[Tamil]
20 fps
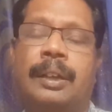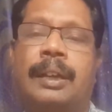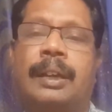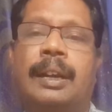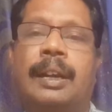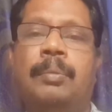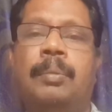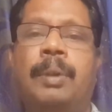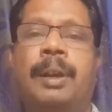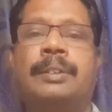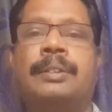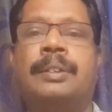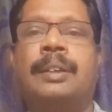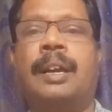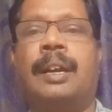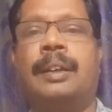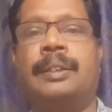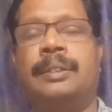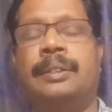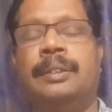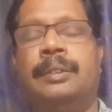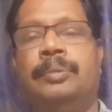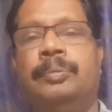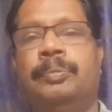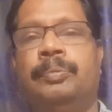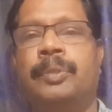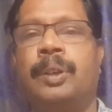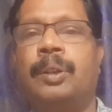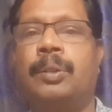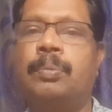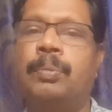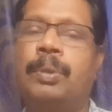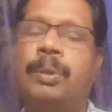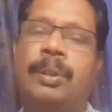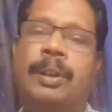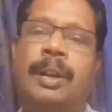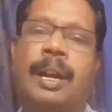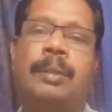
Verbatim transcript: கிளைமாக்ஸ் காட்சி ரொம்ப ஒரு